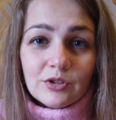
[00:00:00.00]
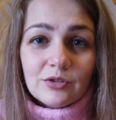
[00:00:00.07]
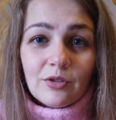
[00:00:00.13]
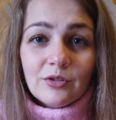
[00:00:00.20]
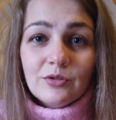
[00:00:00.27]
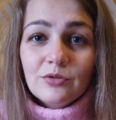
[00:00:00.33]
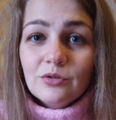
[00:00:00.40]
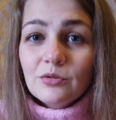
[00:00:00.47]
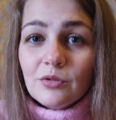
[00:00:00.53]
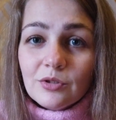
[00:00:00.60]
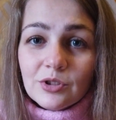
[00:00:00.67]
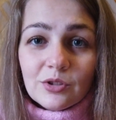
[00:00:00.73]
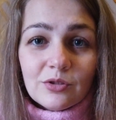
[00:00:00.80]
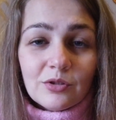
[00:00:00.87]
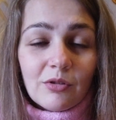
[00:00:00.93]
os nossos
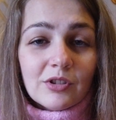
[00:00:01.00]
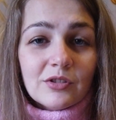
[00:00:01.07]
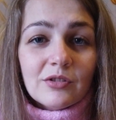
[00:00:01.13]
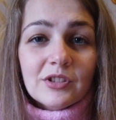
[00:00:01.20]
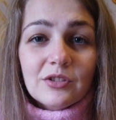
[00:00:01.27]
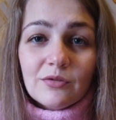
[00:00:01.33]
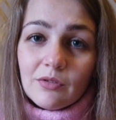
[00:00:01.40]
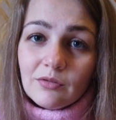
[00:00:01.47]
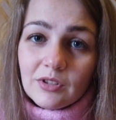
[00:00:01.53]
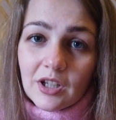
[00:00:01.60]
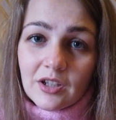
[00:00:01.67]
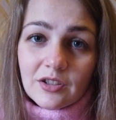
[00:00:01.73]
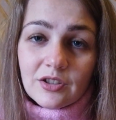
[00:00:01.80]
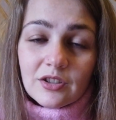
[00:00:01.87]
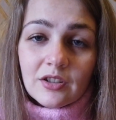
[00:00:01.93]
gostos, com as nossas
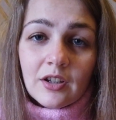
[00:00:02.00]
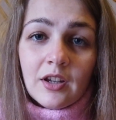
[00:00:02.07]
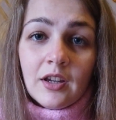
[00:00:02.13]
vontades